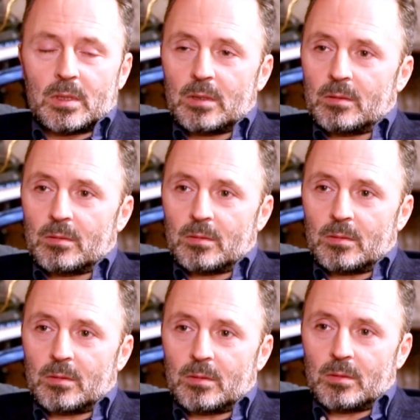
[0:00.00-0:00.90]
Von der
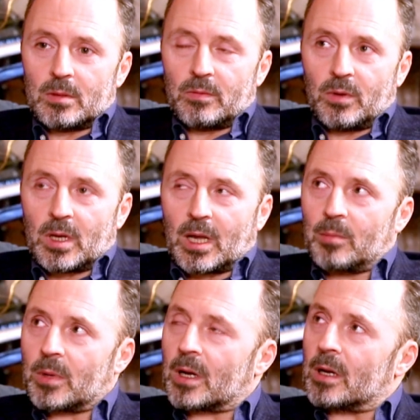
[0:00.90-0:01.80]
Fernsehkamera? Vor der
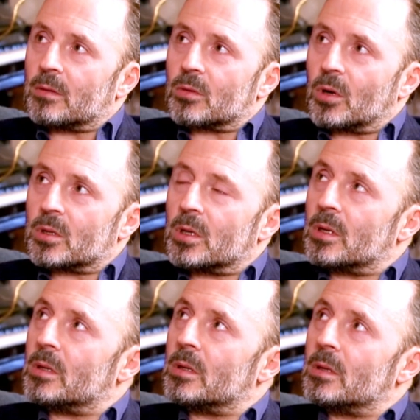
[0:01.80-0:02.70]
Kamera, oh Gott.
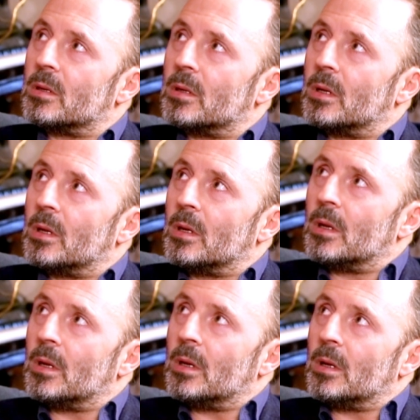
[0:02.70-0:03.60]

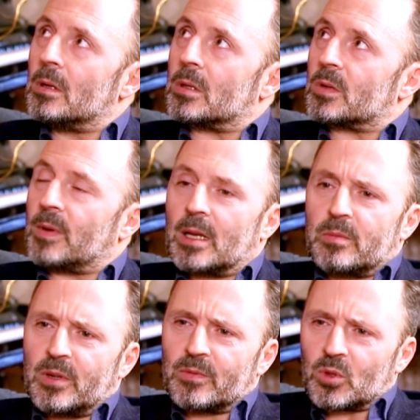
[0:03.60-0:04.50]
Das war in
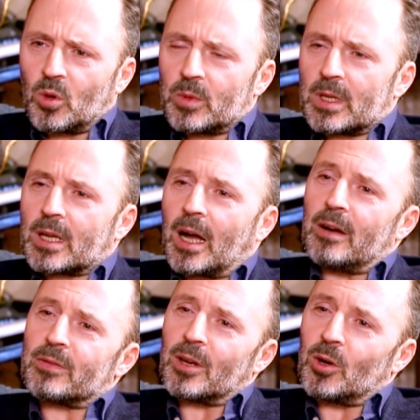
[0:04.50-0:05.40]
einem Film von Dominik
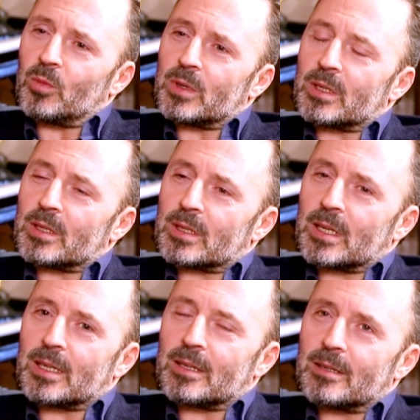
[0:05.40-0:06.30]
Graf, glaube ich, eine
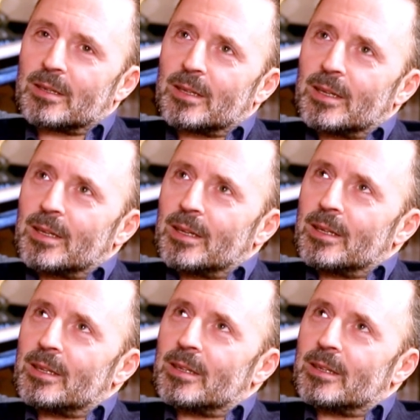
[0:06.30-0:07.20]
Szene
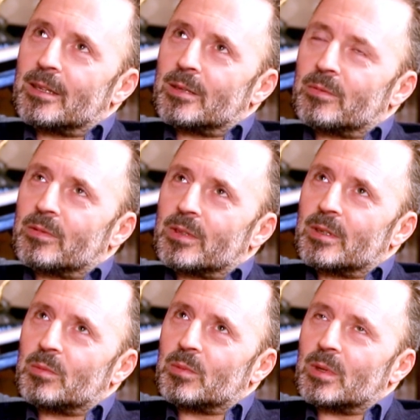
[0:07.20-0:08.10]
äh, in dem
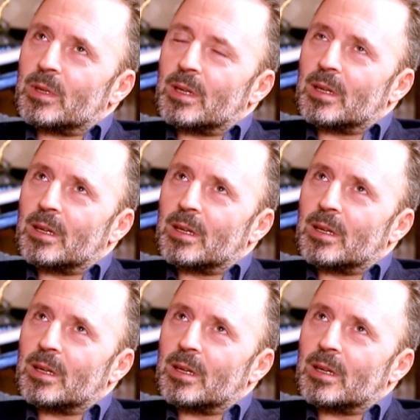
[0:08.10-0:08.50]
Film